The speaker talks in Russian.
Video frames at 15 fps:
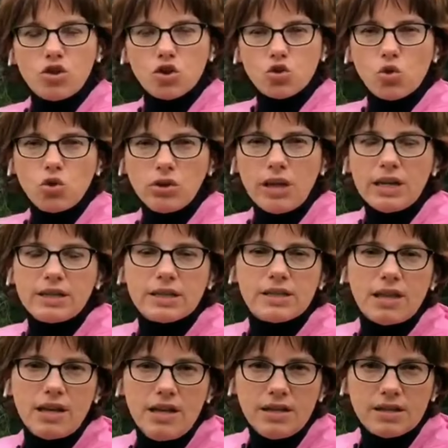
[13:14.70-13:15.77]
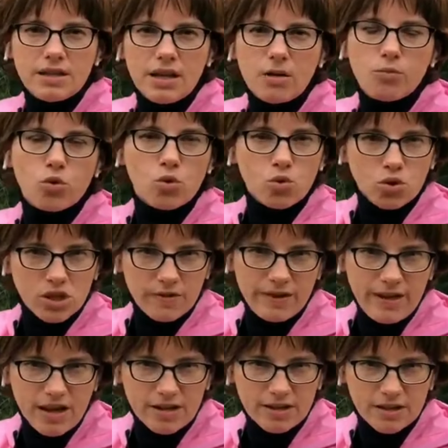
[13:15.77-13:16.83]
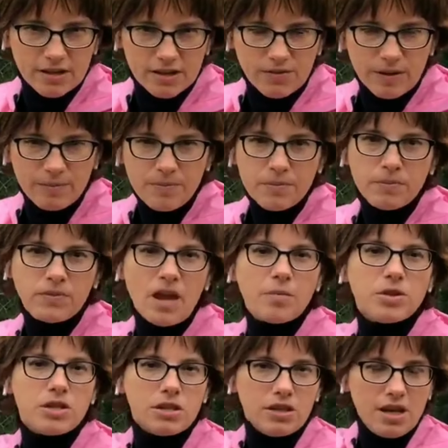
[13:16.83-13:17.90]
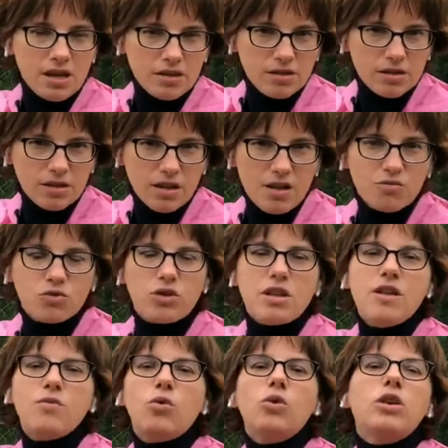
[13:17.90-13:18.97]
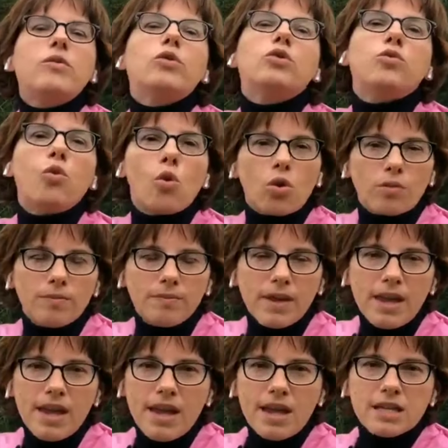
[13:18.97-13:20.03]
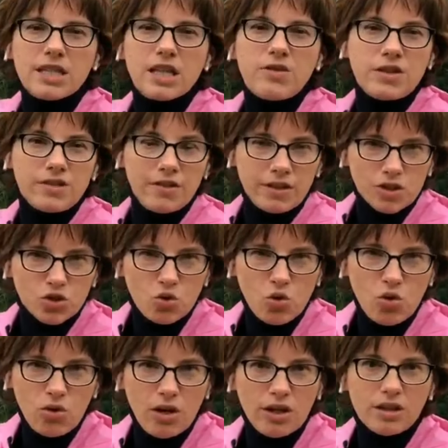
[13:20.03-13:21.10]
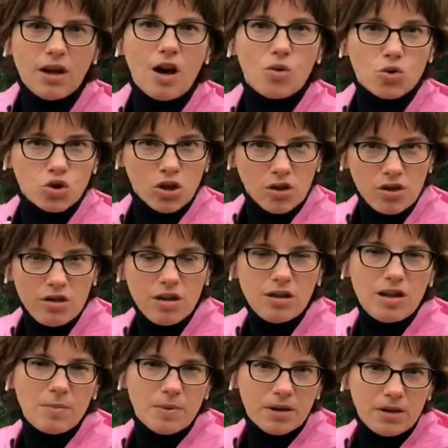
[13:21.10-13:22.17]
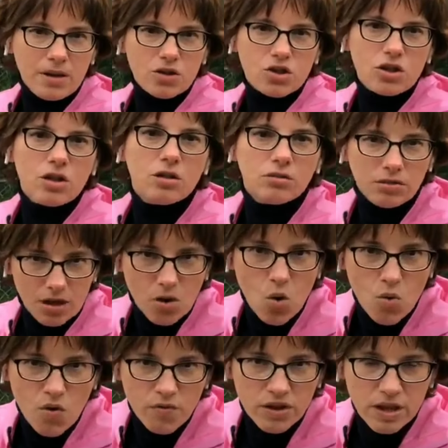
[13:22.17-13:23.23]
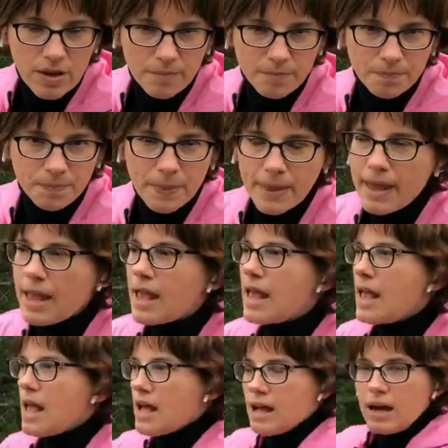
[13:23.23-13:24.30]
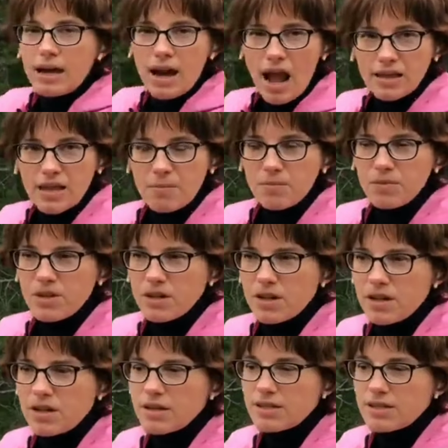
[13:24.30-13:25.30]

Дижон – это столица Бургундского герцогства. Там сидит герцог, возле него его двор. Соответственно, это что? Это хороший рынок для продажи дорогого вина. Рядом, э,